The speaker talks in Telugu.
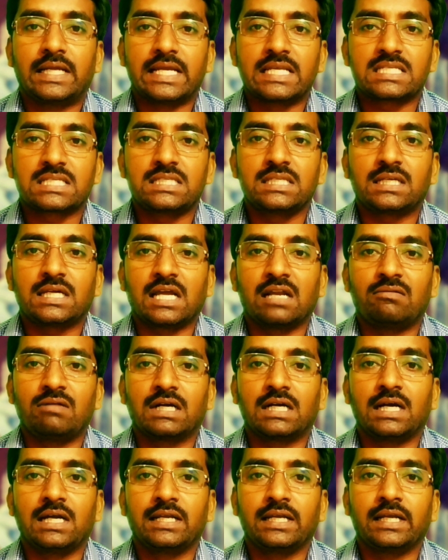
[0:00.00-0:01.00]
గెస్ట్
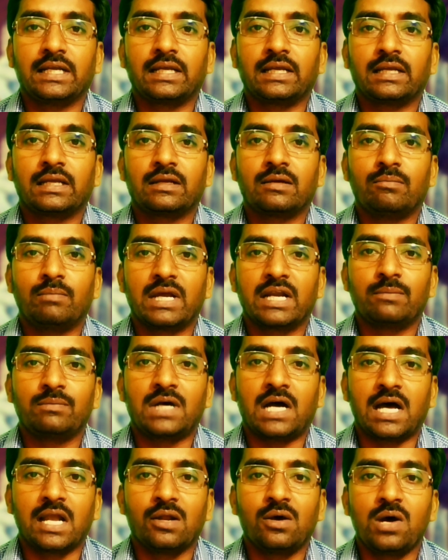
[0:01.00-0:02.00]
కలవగానే మనం
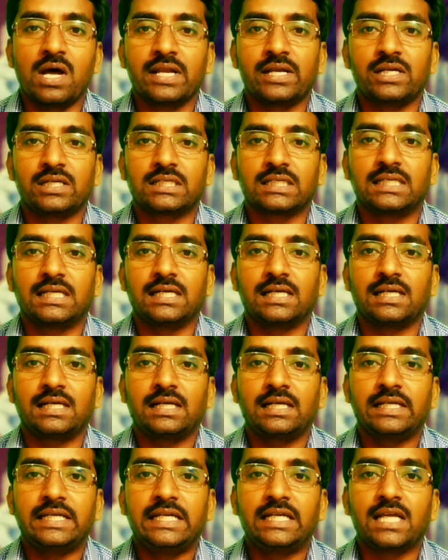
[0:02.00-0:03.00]
హలో అన్నట్టుగా
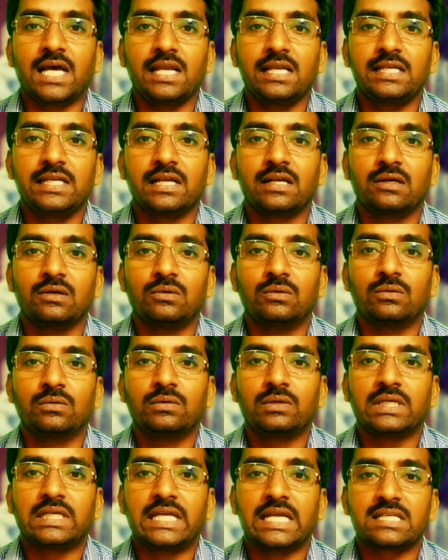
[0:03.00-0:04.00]
ఇటాలియన్లు
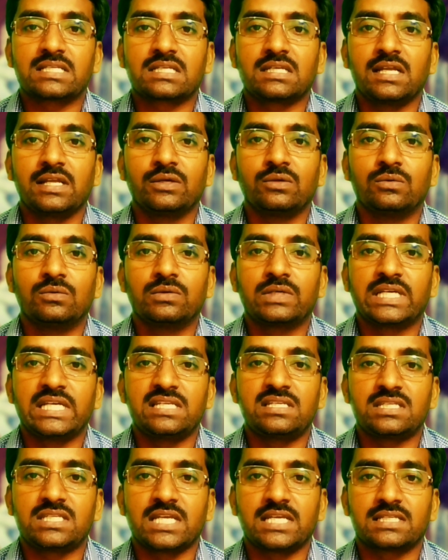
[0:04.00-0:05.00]
గెస్ట్లను
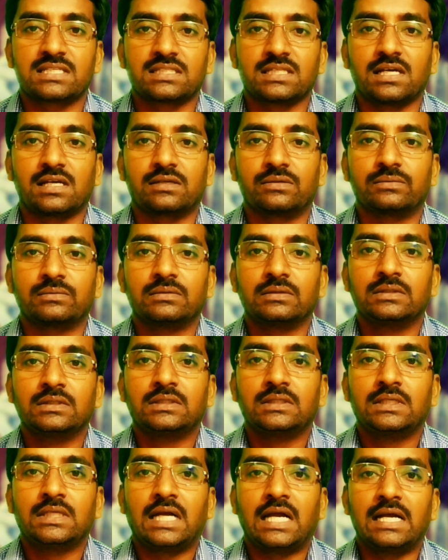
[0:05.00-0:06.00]
కిస్ చేస్తారు
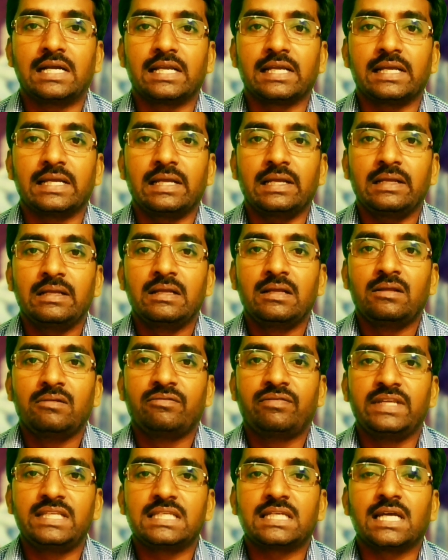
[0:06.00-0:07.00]
అంటే
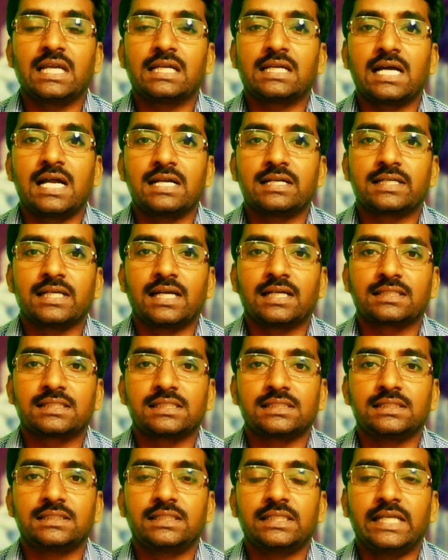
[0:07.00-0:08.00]
ఫిజికల్
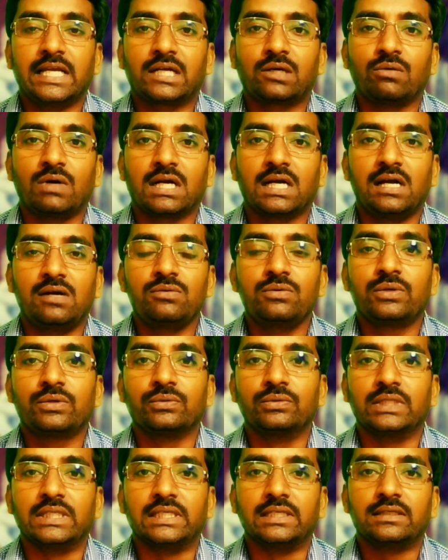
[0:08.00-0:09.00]
కాంటాక్ట్ ఎక్కువగా
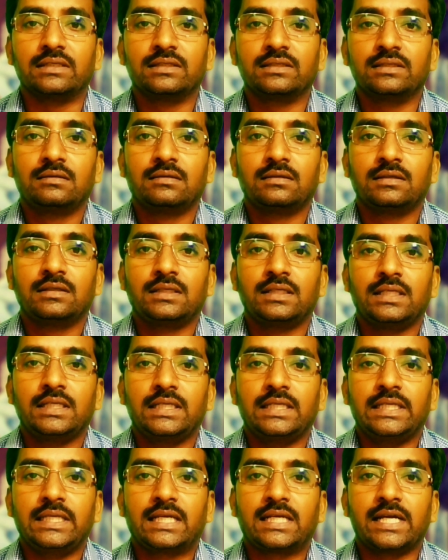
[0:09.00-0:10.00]
ఉంటుంది
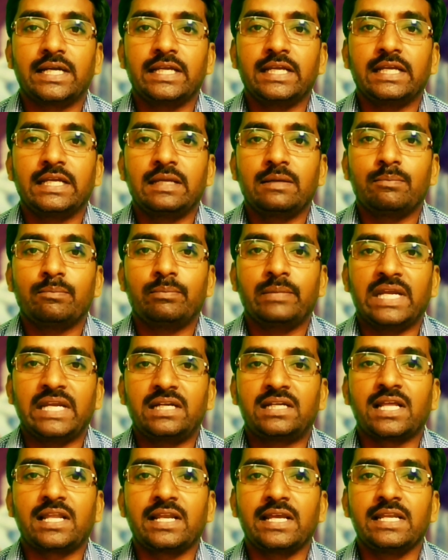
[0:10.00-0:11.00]
ఇక్కడి
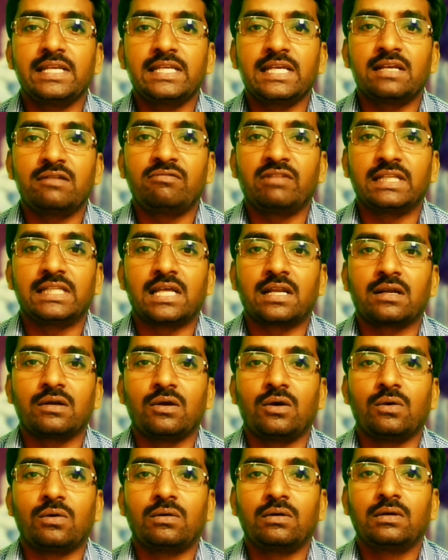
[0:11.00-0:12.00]
మెడిటరేనియన్
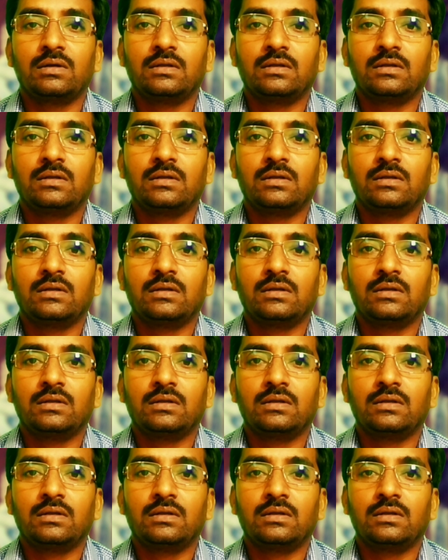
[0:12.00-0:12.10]
వెదర్లో